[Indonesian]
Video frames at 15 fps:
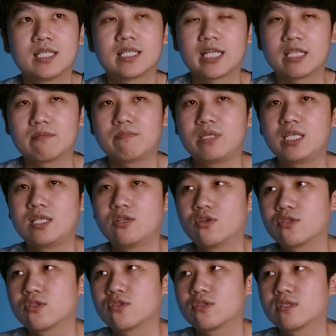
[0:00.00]
Redmi
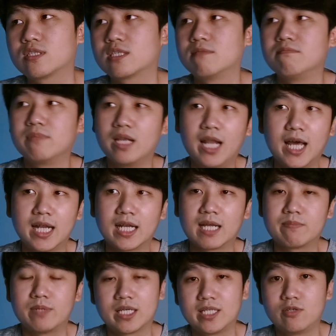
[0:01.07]
Note 9,
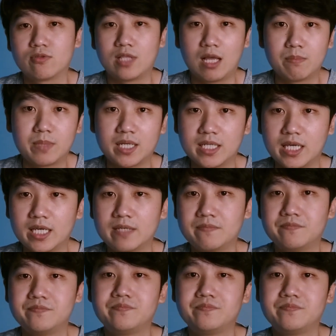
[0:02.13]
apalagi Note 8 ya.